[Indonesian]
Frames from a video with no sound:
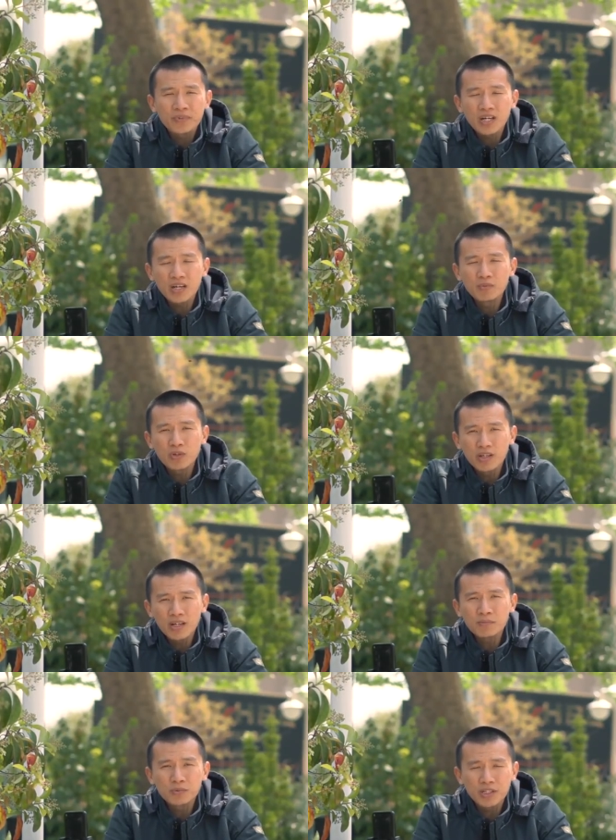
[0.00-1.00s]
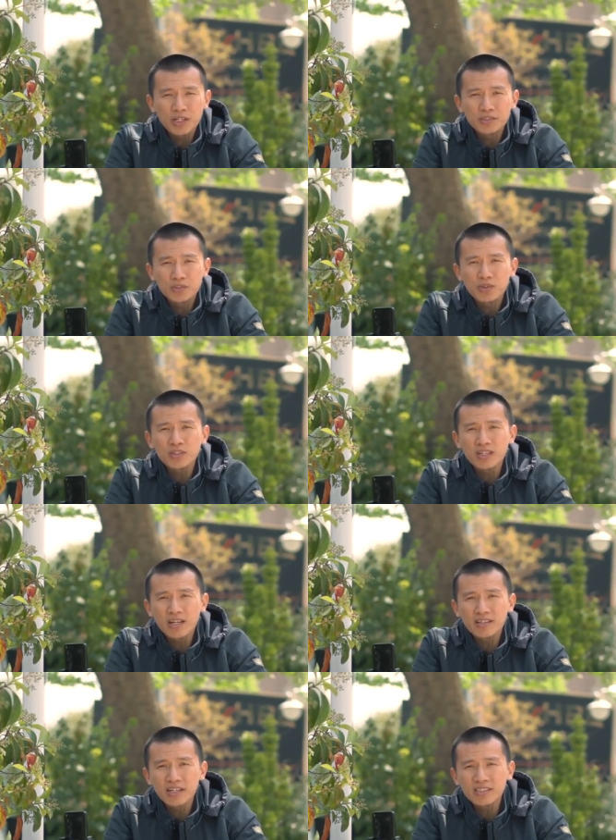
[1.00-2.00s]
Alhamdulillah puji dan syukur
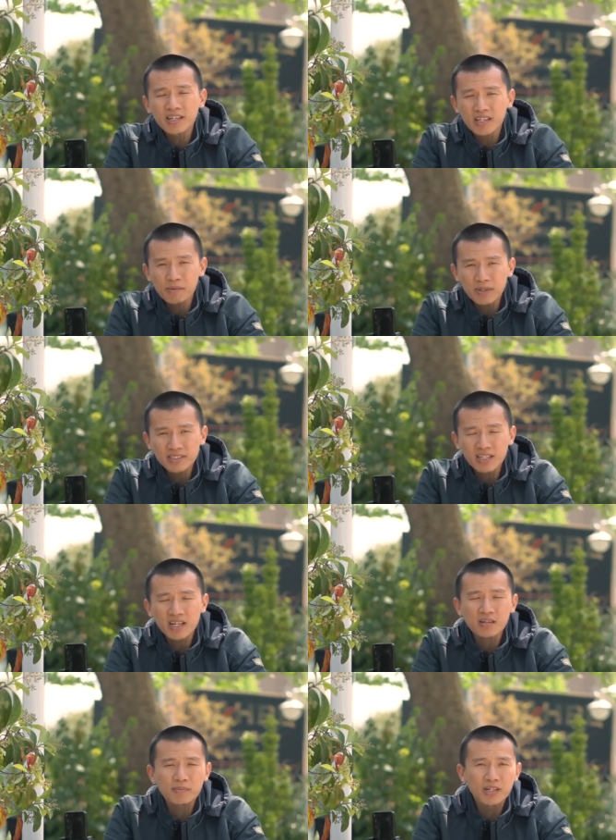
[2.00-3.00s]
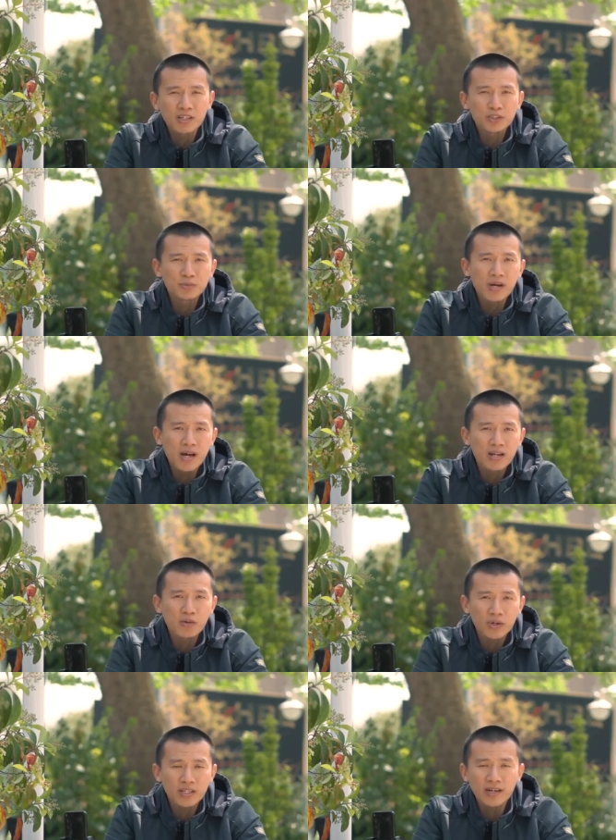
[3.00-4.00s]
senantiasa kita panjatkan kepada Allah
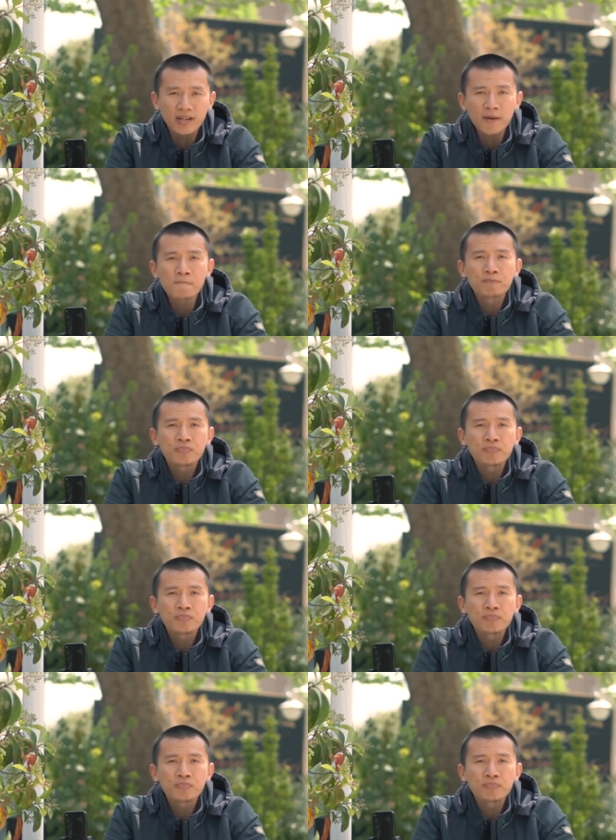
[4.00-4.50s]
Subhanahu wa taala.